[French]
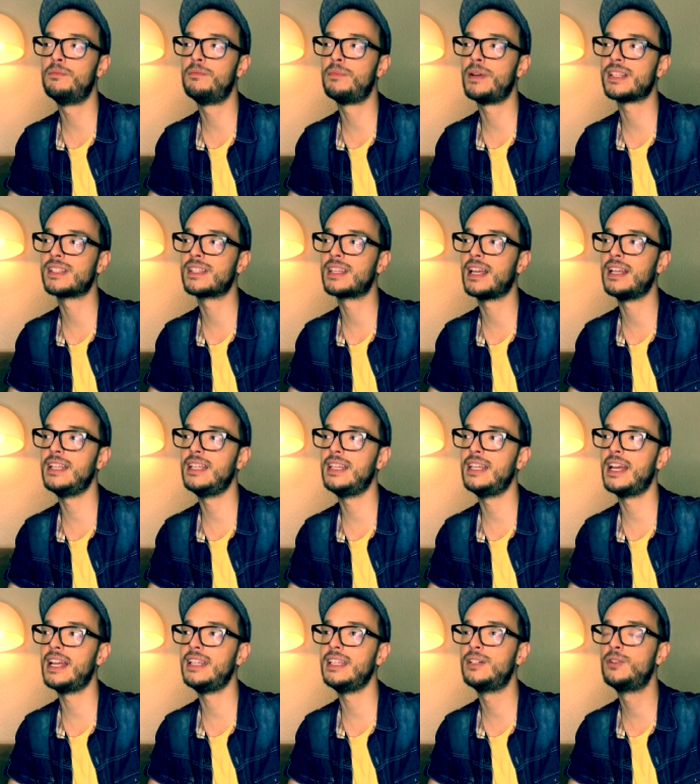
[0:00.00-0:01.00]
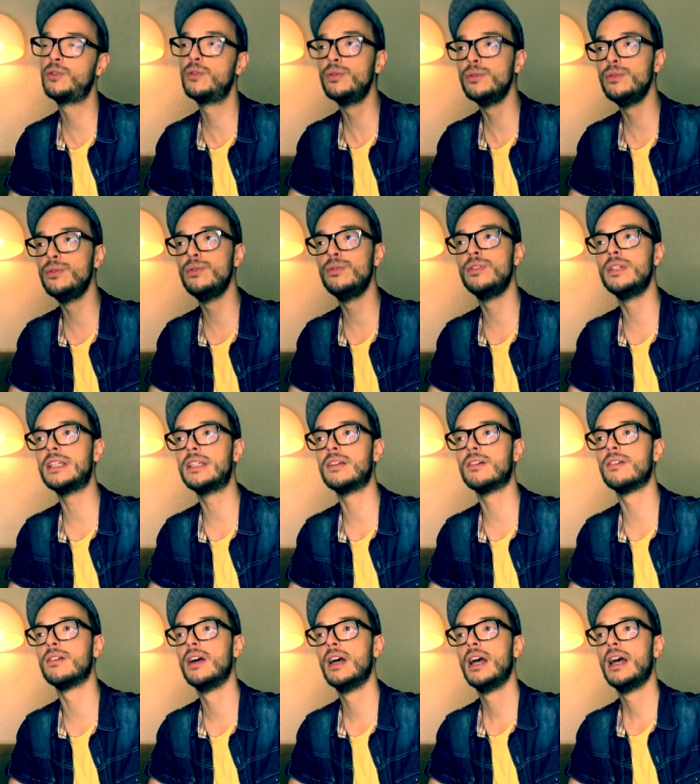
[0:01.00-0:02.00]
parce qu'elle est, elle est couillue et
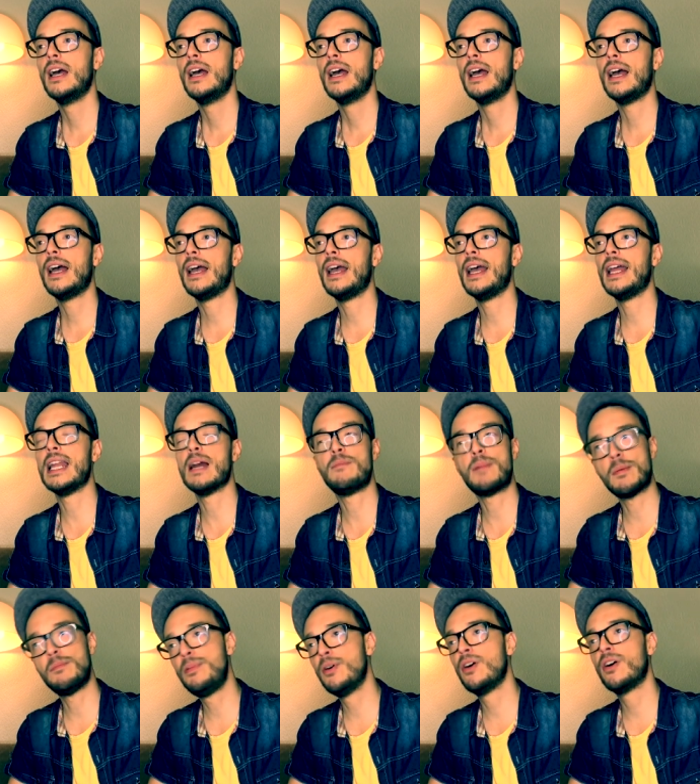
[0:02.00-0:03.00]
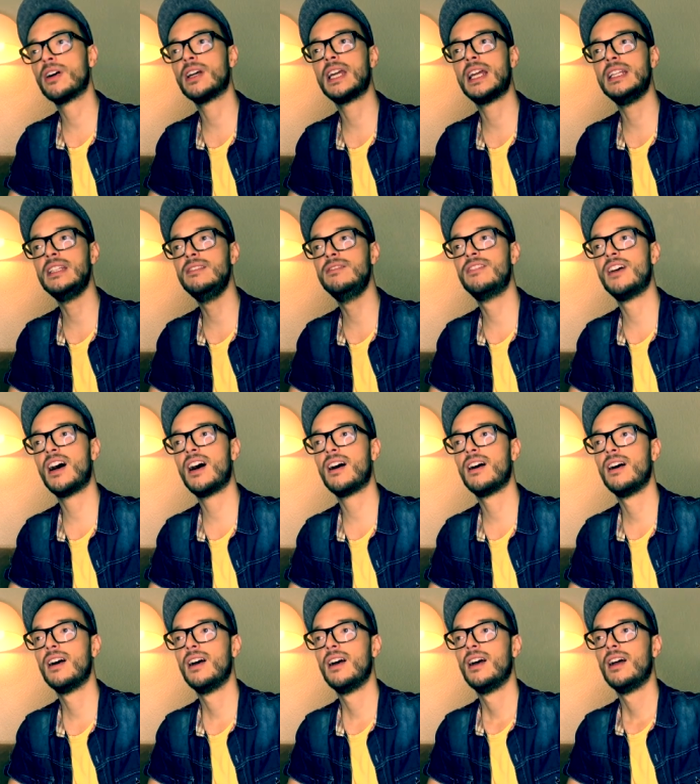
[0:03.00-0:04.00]
qu'elle n'a pas peur et elle y va.